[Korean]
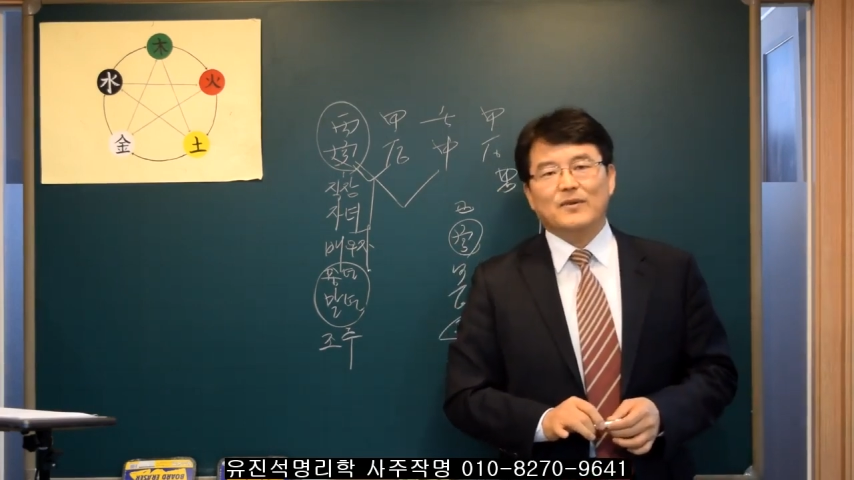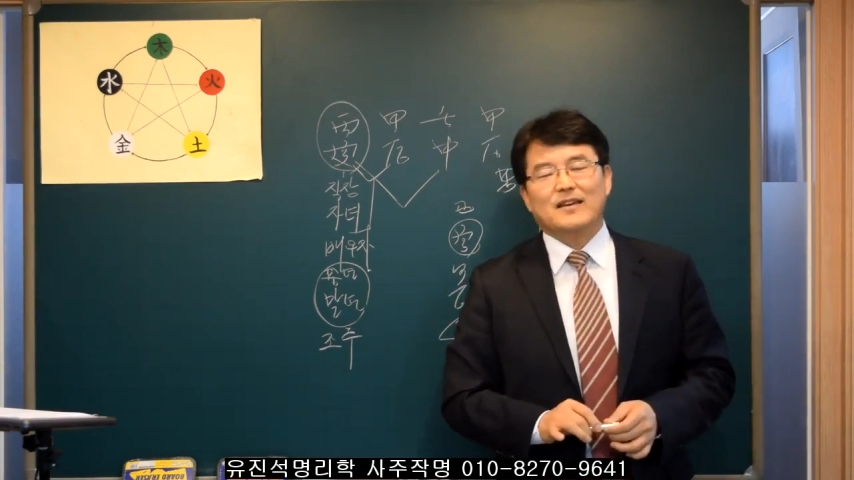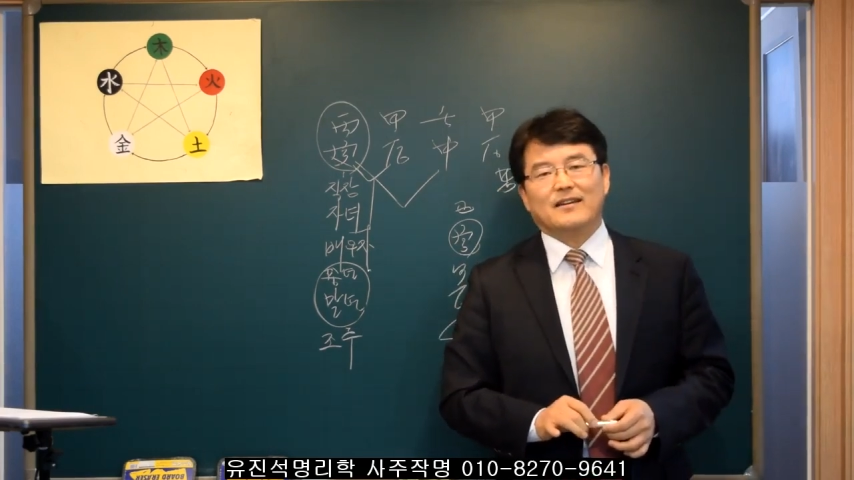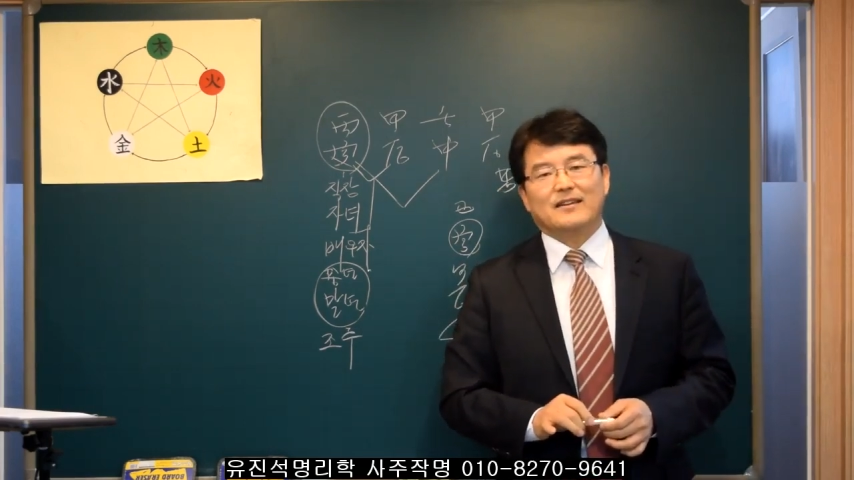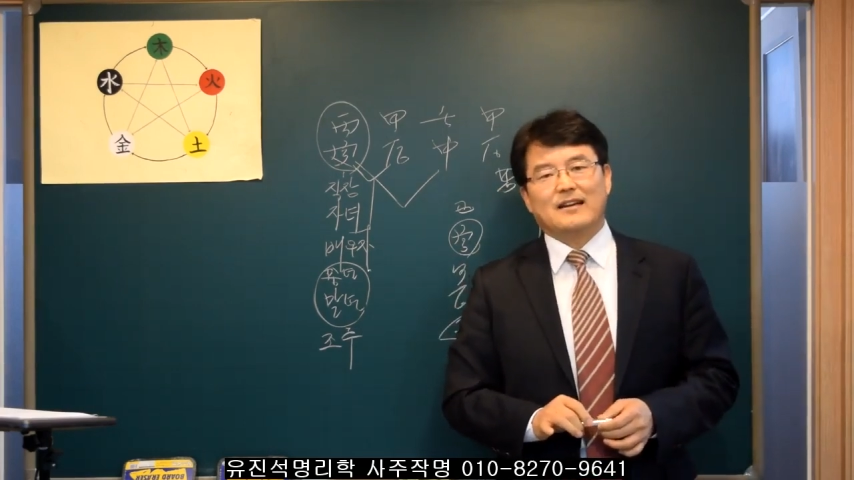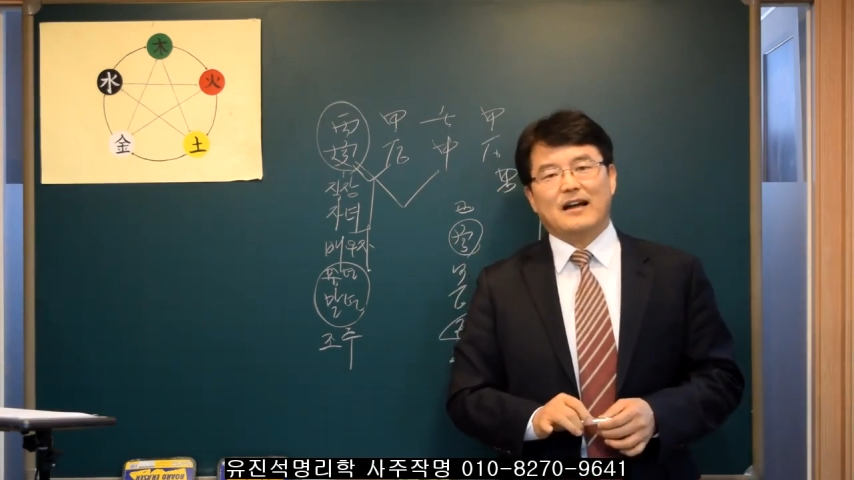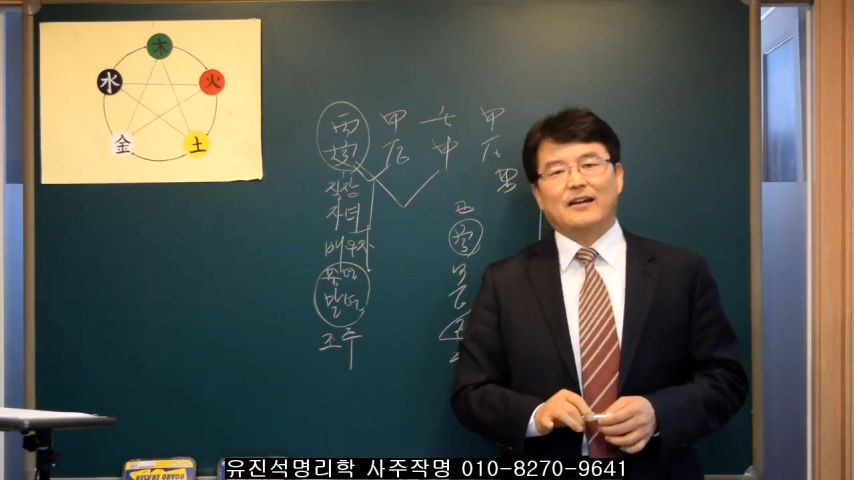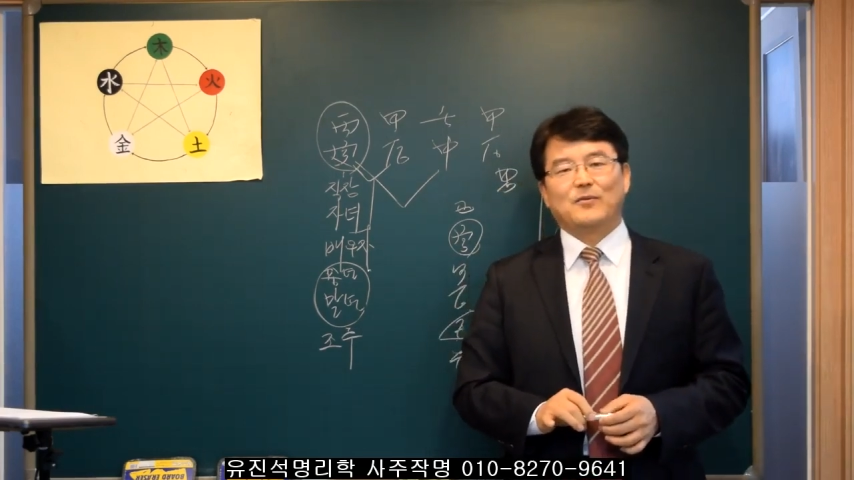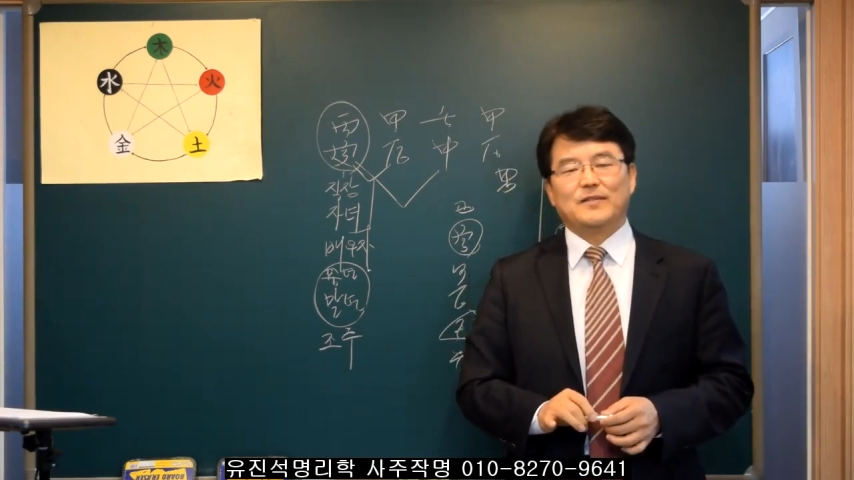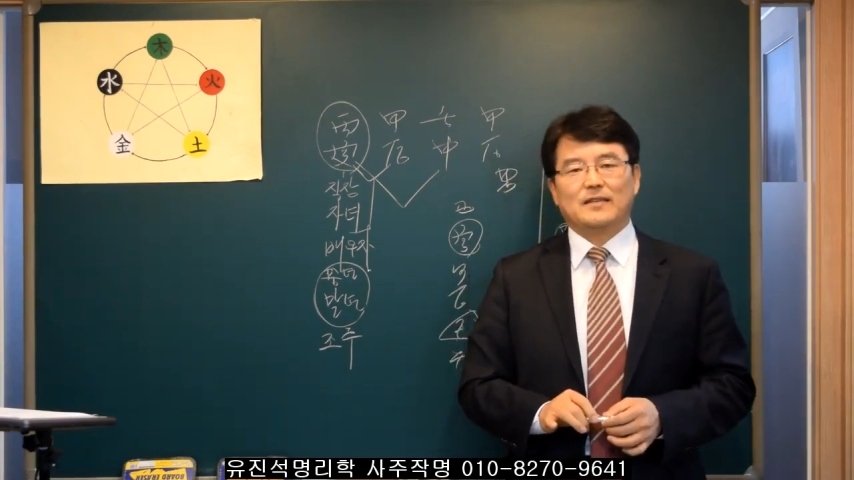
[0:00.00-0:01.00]
이야기를
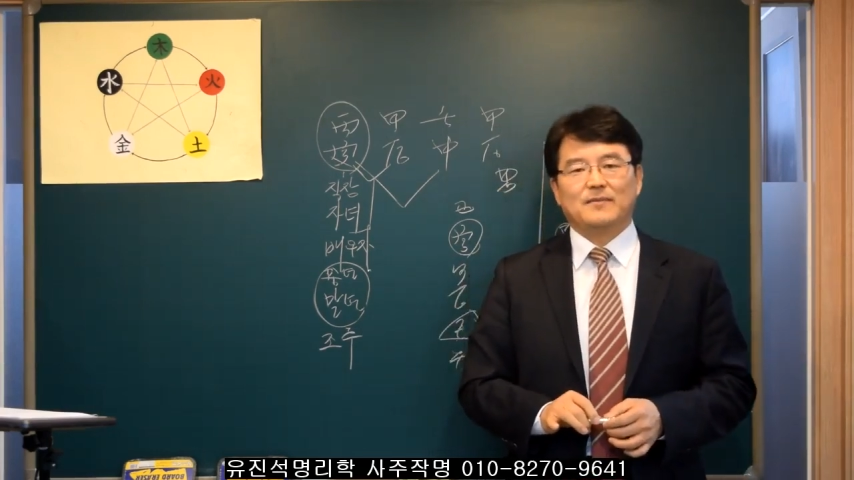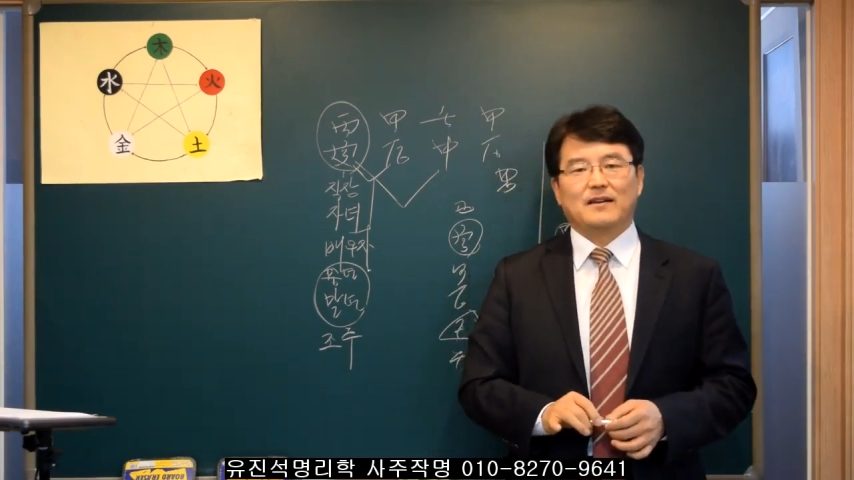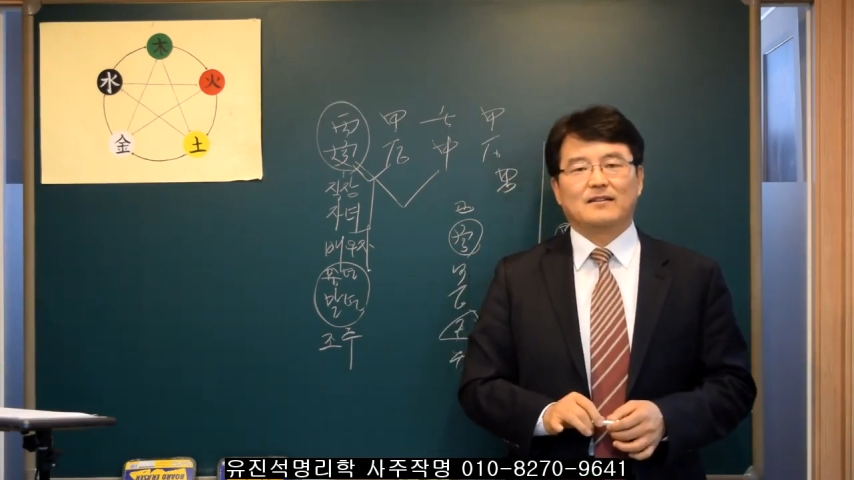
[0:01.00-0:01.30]
알고 있습니다.